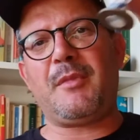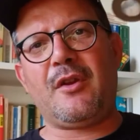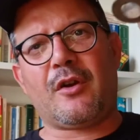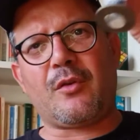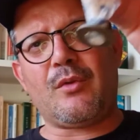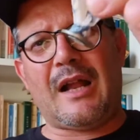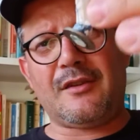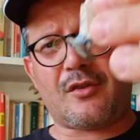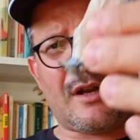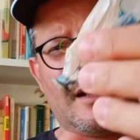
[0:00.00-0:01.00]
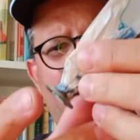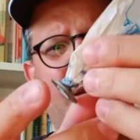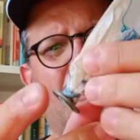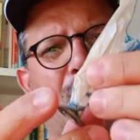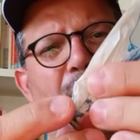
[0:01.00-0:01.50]
mio occhi un altro
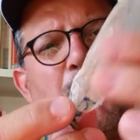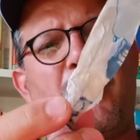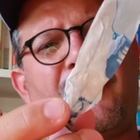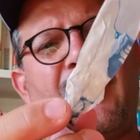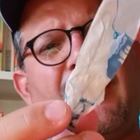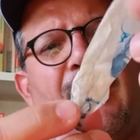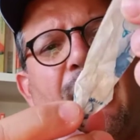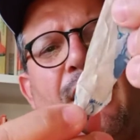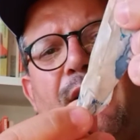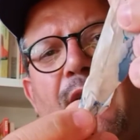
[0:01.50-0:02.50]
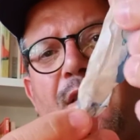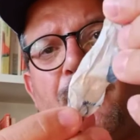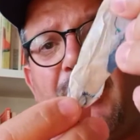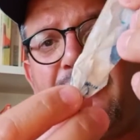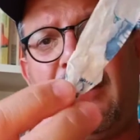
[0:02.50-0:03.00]
ragazzino con una borsetta della
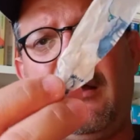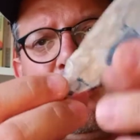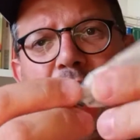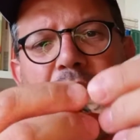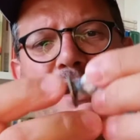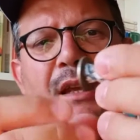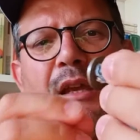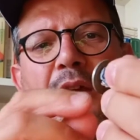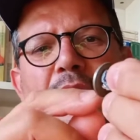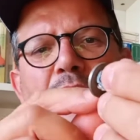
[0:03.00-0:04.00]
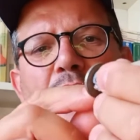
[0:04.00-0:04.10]
spesa e